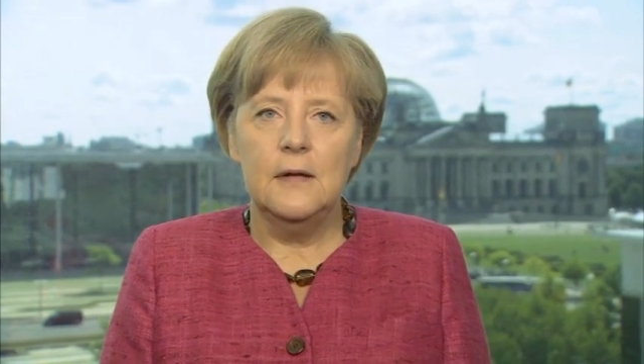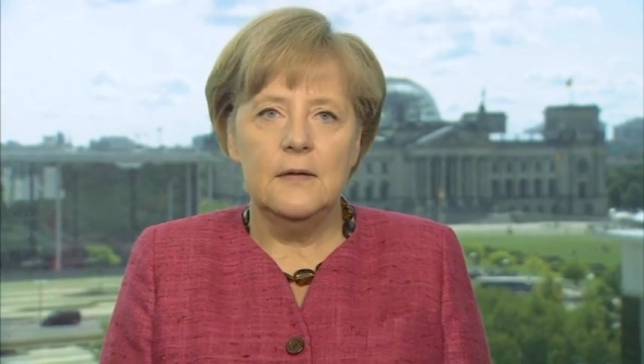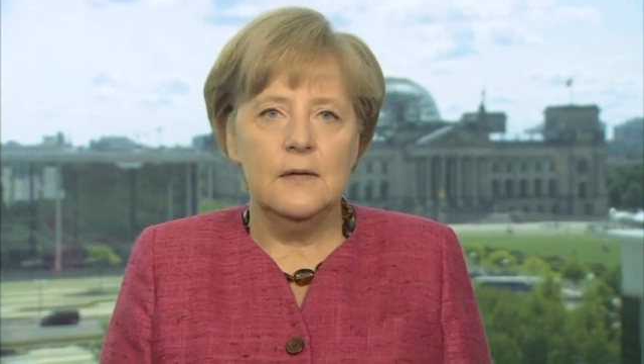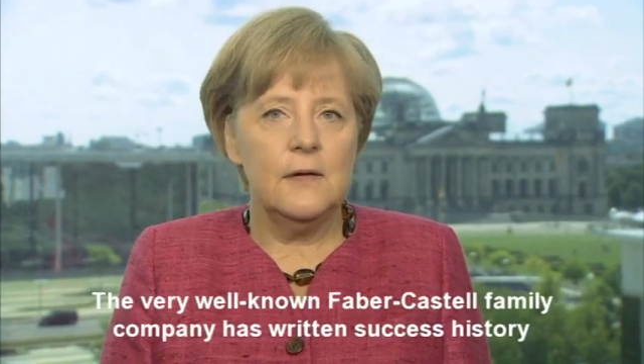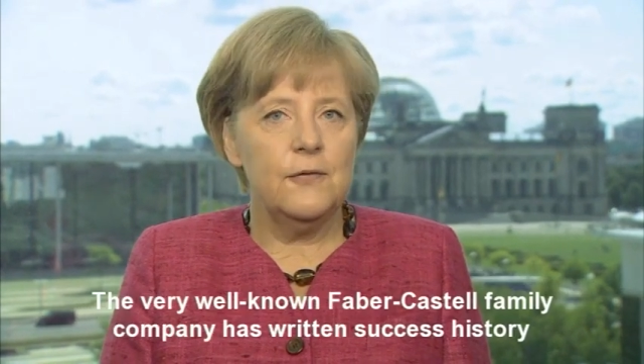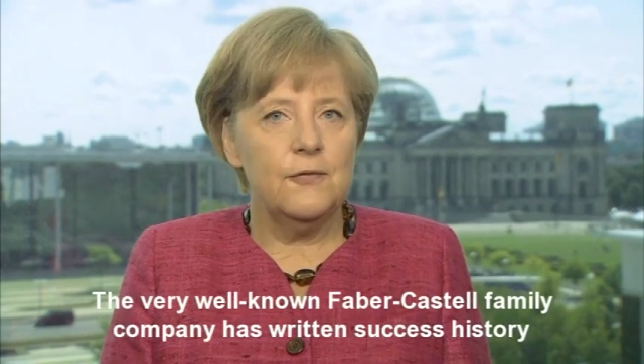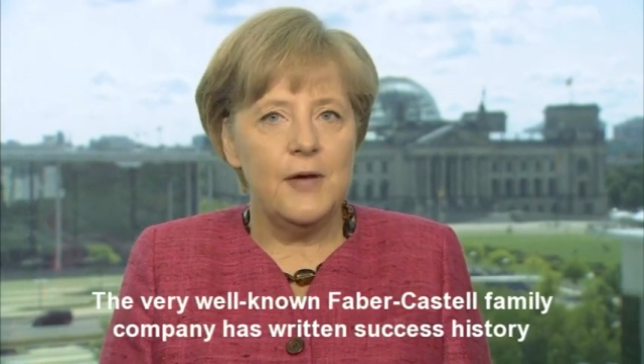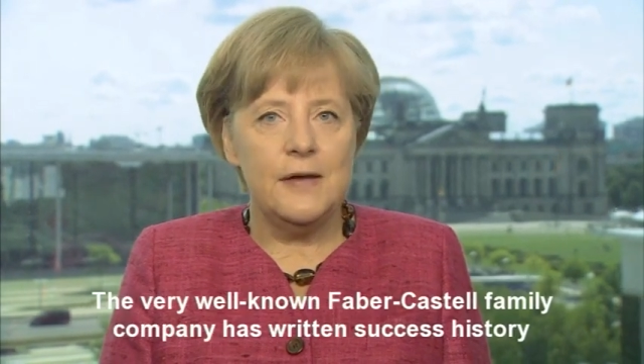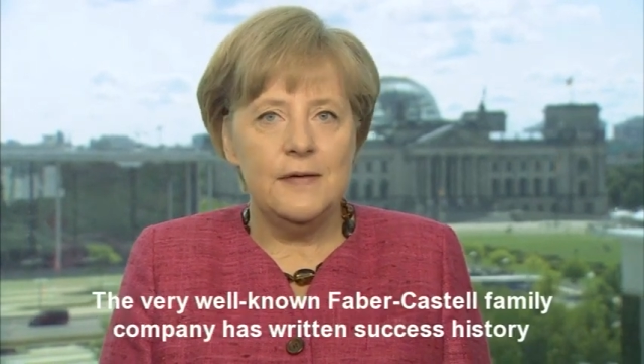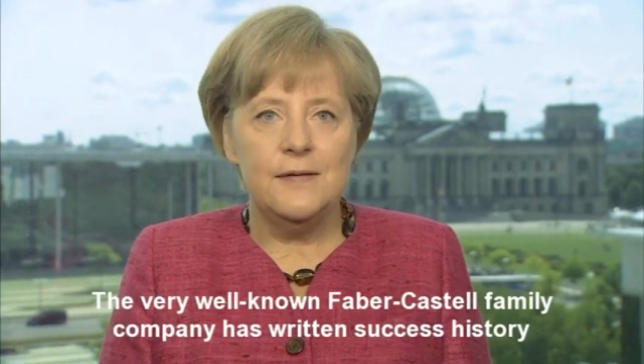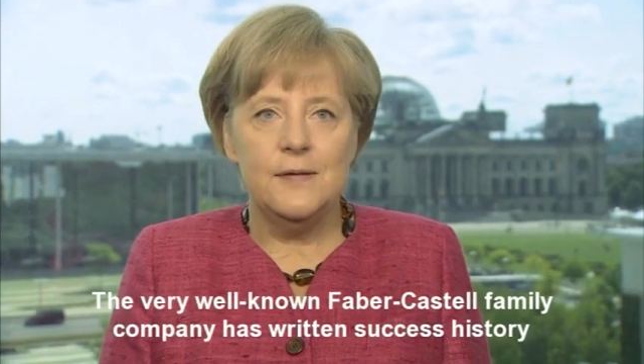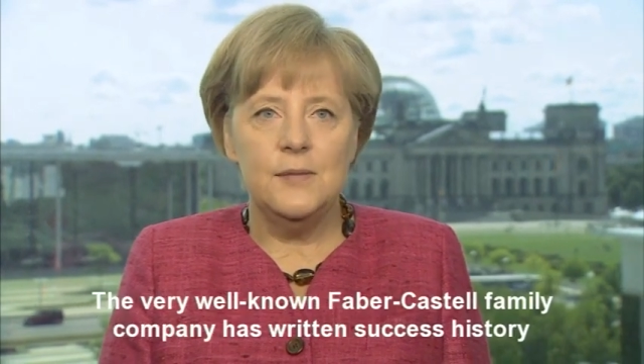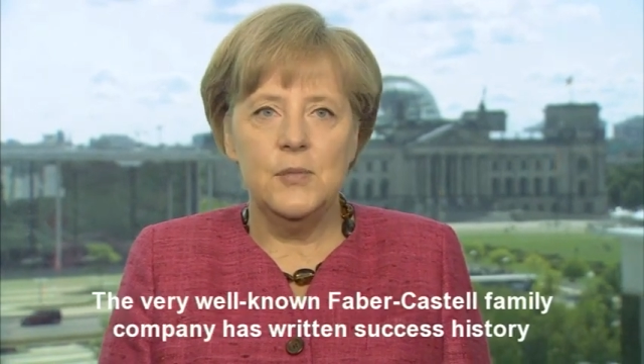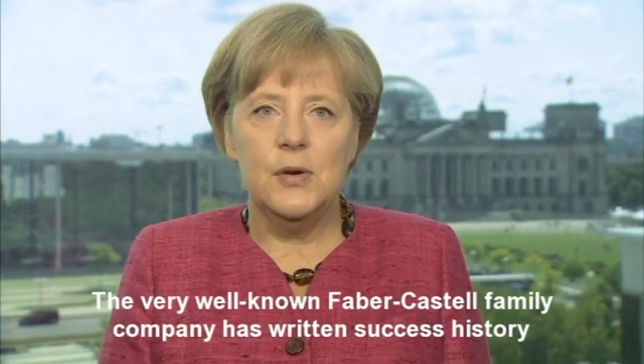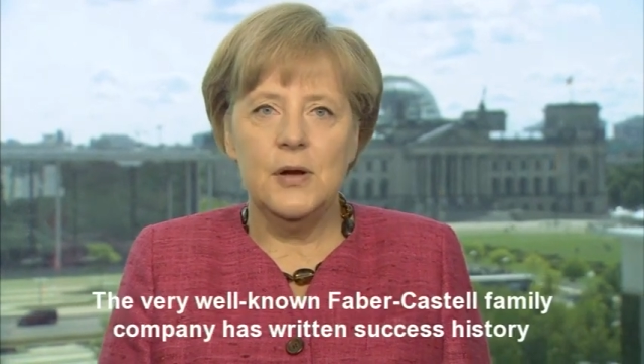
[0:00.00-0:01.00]
Das
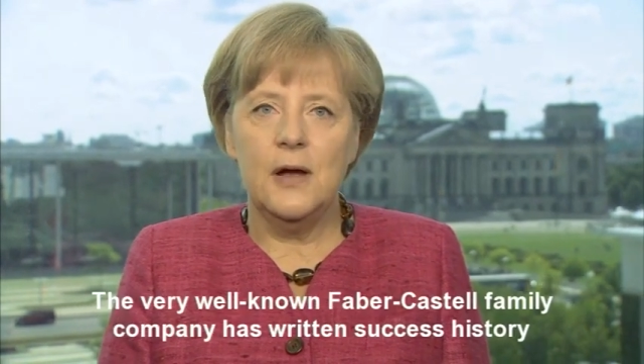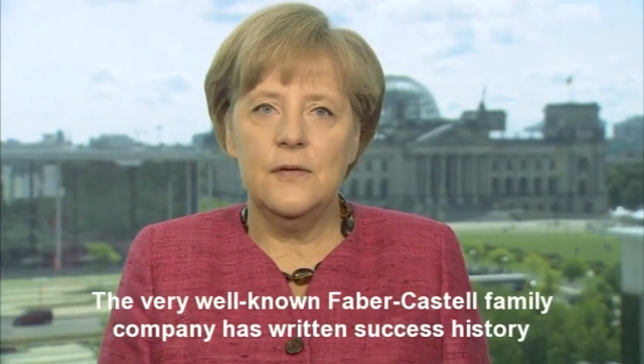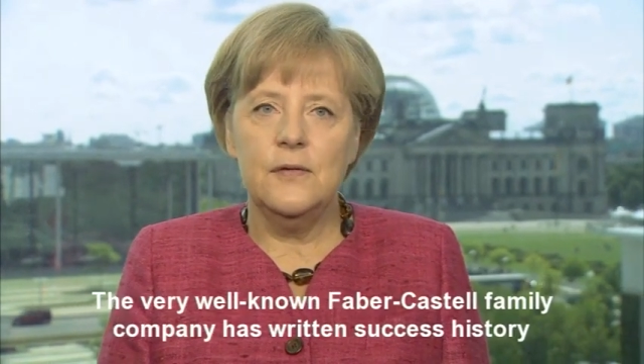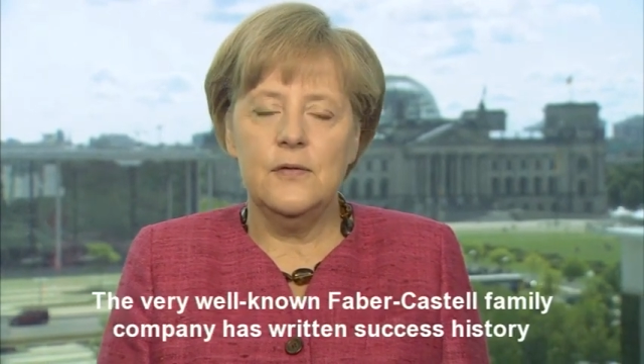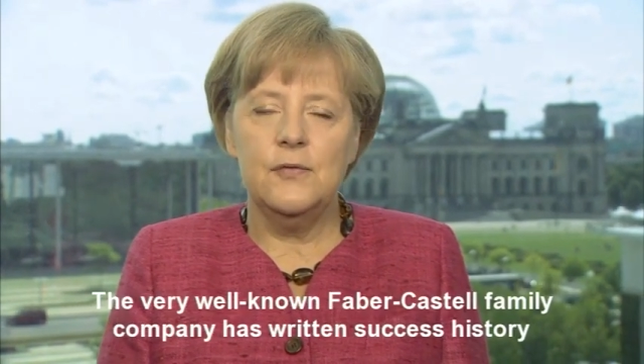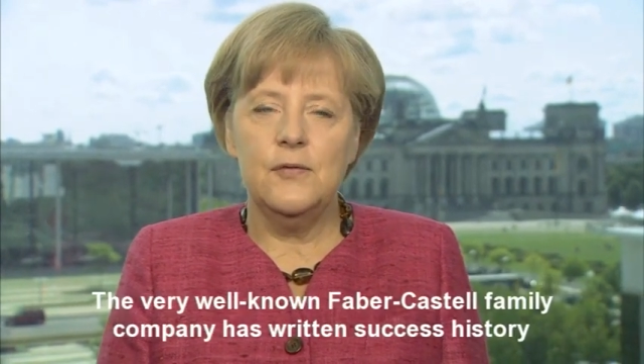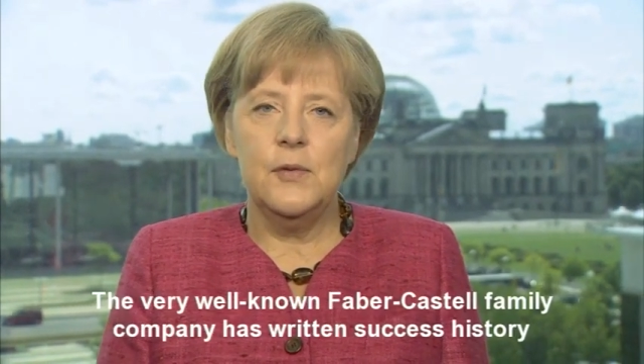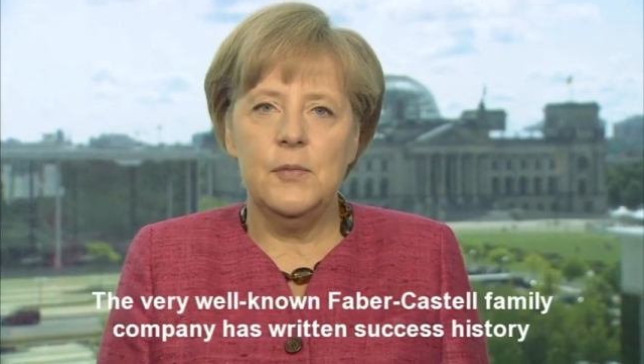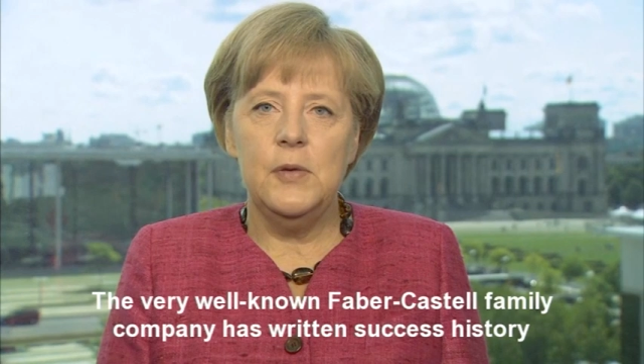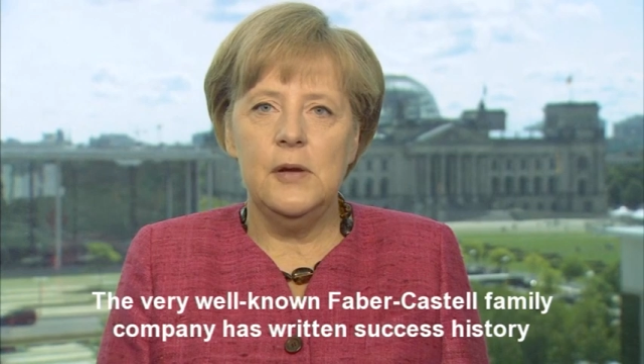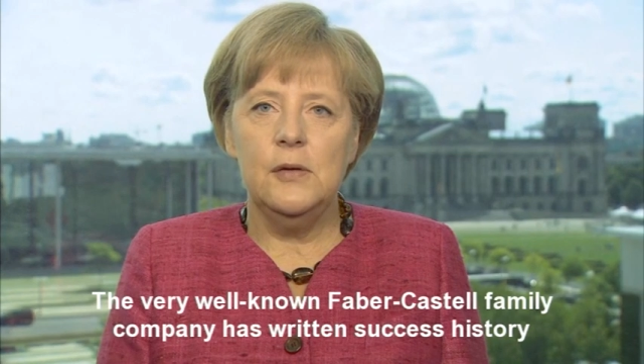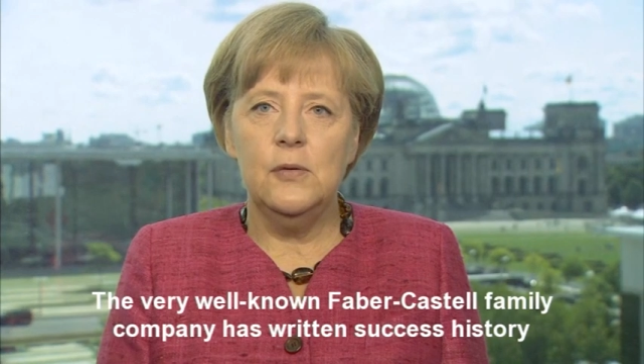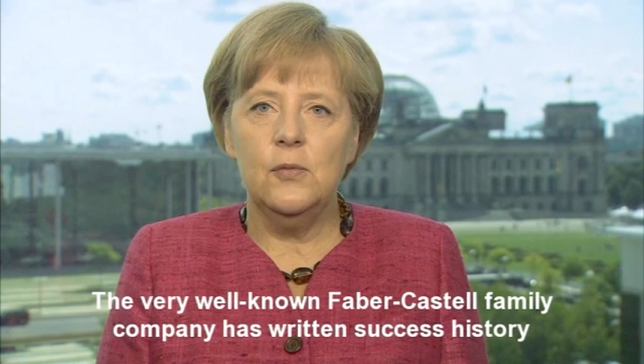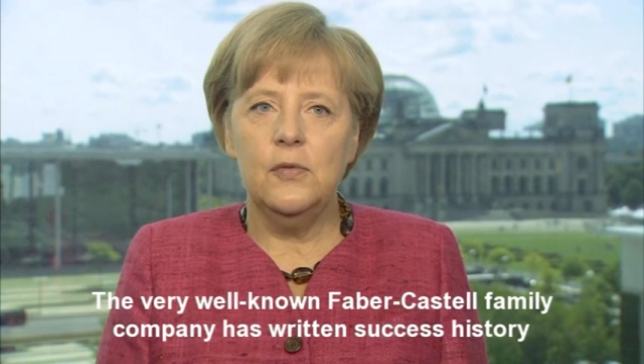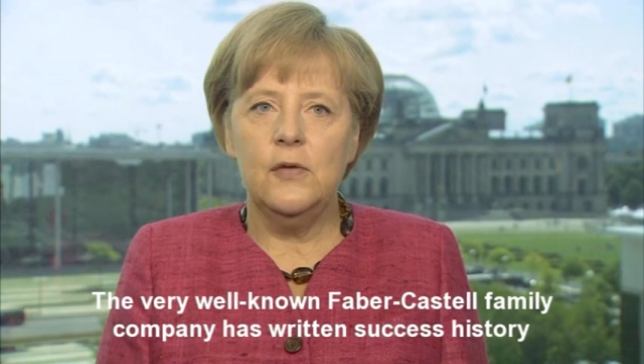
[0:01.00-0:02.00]
weithin bekannte
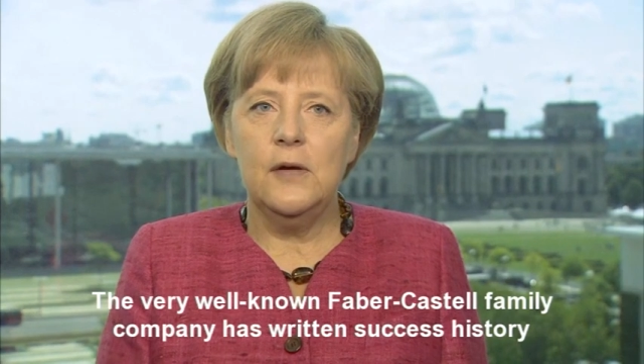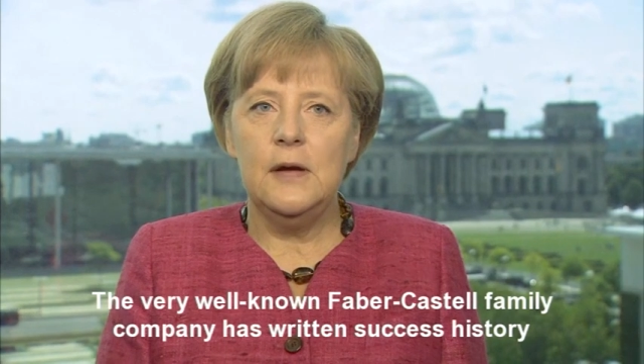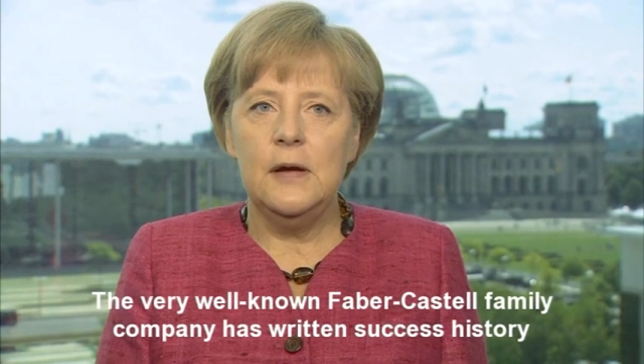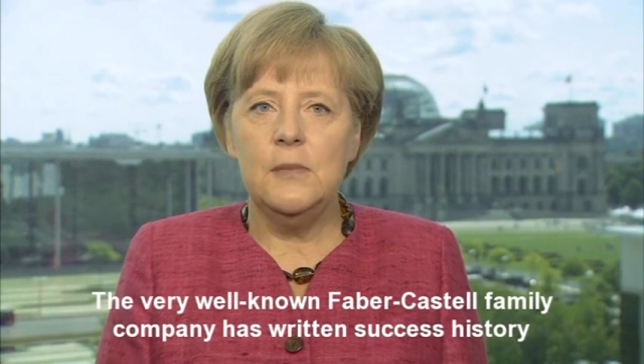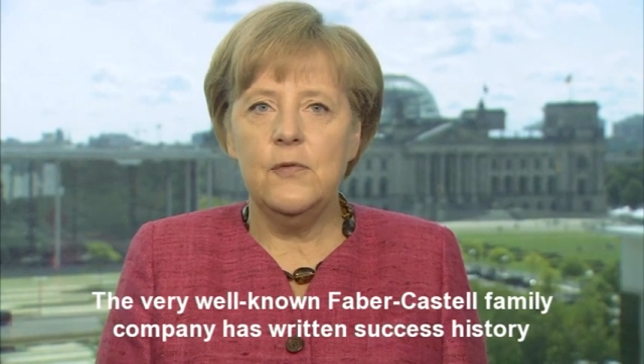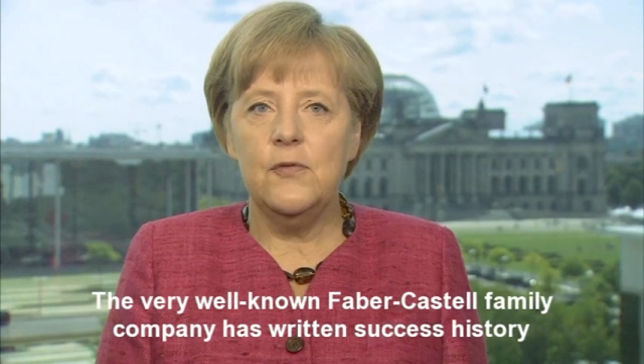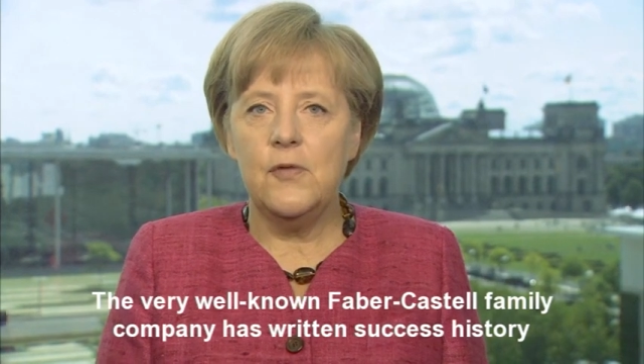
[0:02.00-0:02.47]
Familienunternehmen